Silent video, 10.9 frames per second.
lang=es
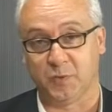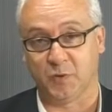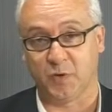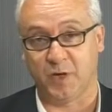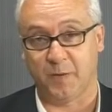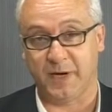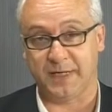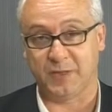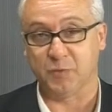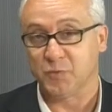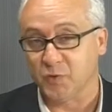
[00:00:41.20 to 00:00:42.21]
Punto y
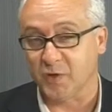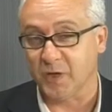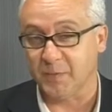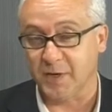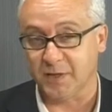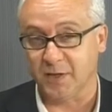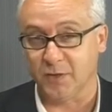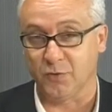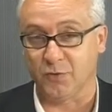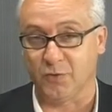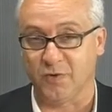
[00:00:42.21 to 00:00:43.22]
Aparte, un punto y aparte
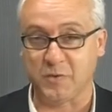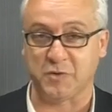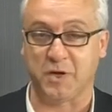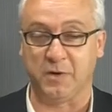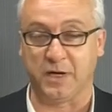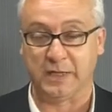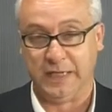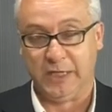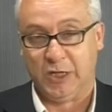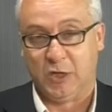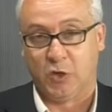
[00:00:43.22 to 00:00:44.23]
donde hoy vamos a hablar
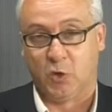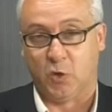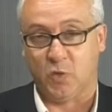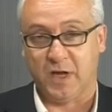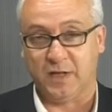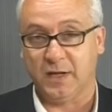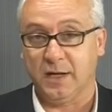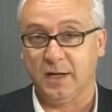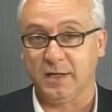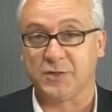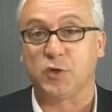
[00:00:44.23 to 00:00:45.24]
con una de
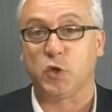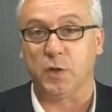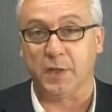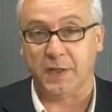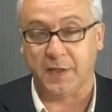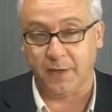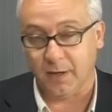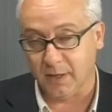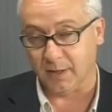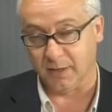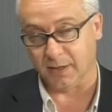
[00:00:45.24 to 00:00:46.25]
las
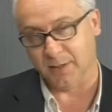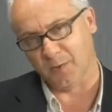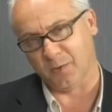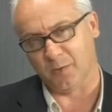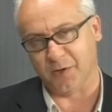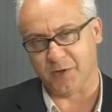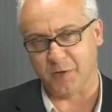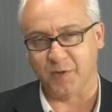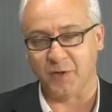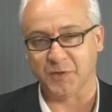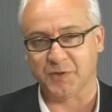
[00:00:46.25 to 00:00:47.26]
concejalas del equipo de gobierno
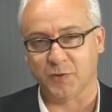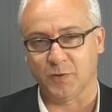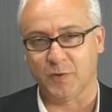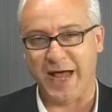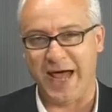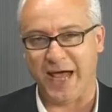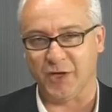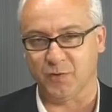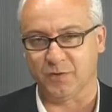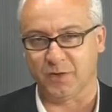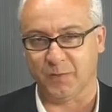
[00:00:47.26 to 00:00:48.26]
de nuestro
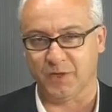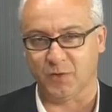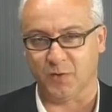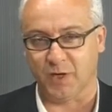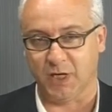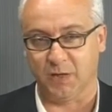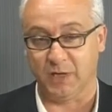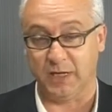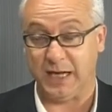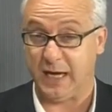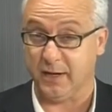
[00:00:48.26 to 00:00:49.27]
ayuntamiento que
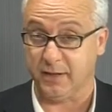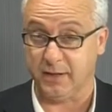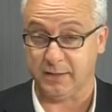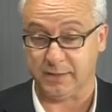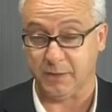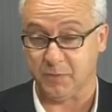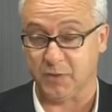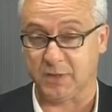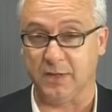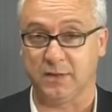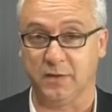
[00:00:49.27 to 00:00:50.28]
lleva áreas
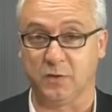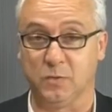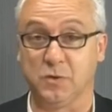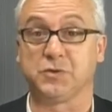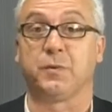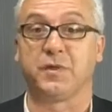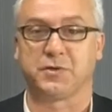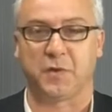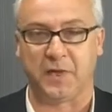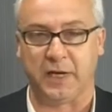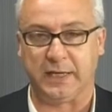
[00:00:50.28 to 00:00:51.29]
importantes como los servicios
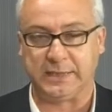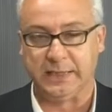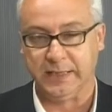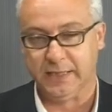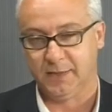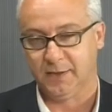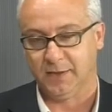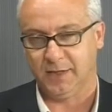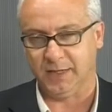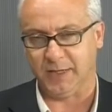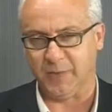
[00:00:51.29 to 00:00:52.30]
sociales
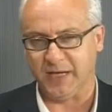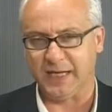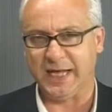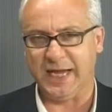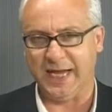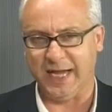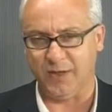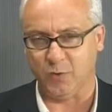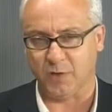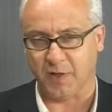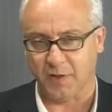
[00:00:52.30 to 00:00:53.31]
y también la
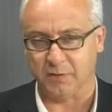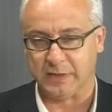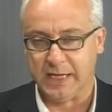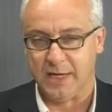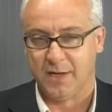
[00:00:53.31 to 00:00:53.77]
educación.